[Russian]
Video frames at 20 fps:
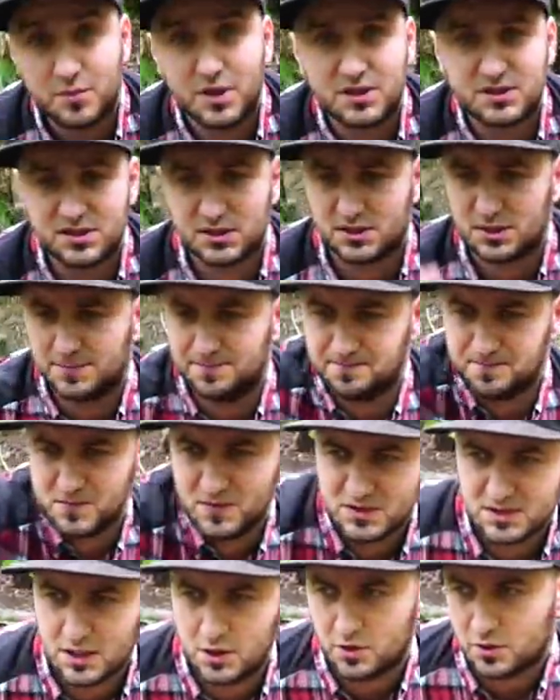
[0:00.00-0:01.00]
У меня, кстати,
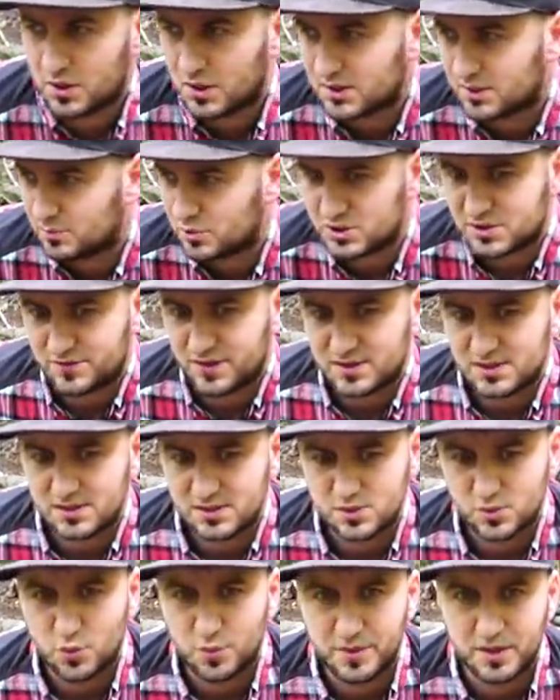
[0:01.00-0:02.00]
не знаю, как-то может
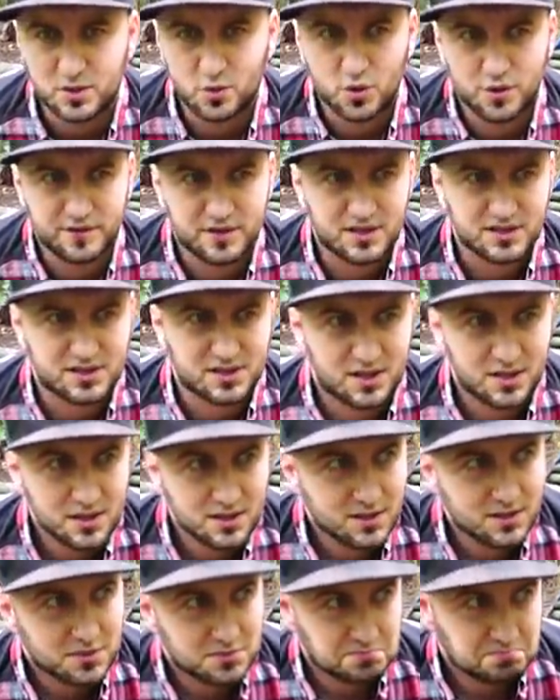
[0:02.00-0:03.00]
связано с группой крови, хотя
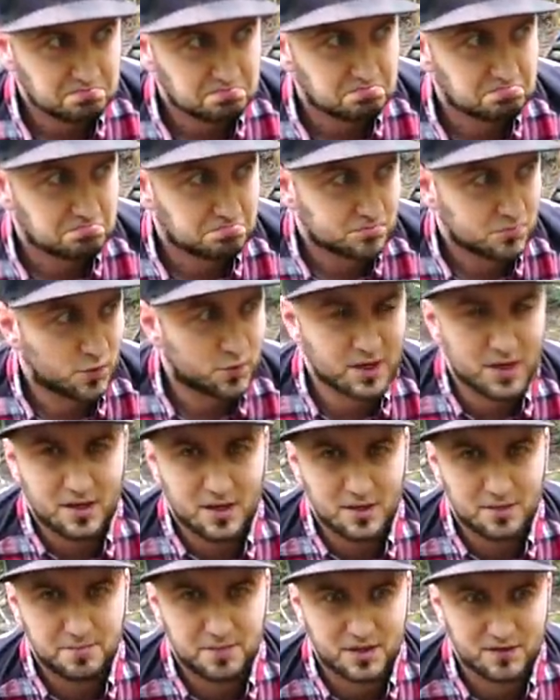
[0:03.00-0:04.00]
у
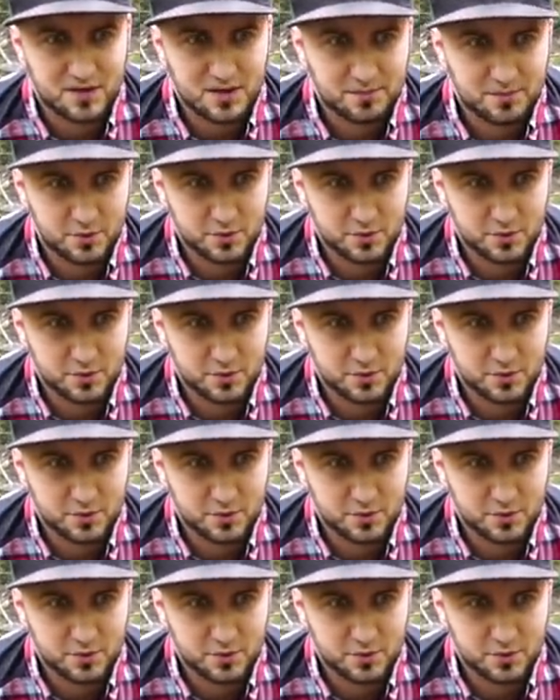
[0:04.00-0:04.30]
меня первая